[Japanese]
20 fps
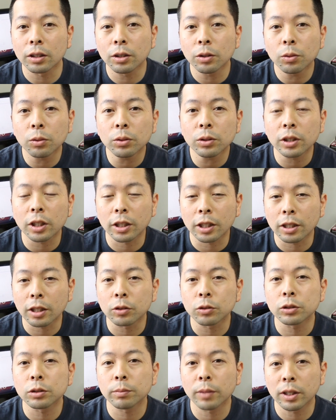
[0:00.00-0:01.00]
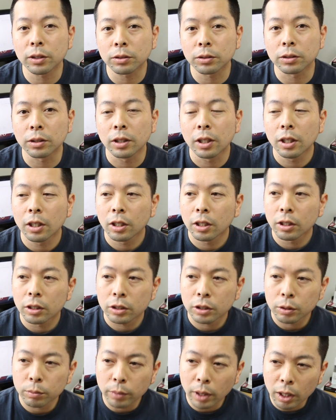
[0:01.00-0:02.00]
日本でね、楽しめる
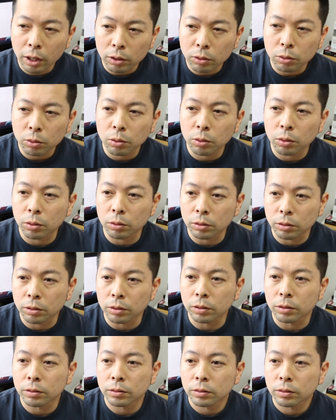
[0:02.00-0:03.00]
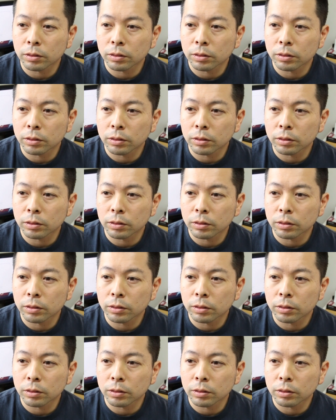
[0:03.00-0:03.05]
スマートフォン、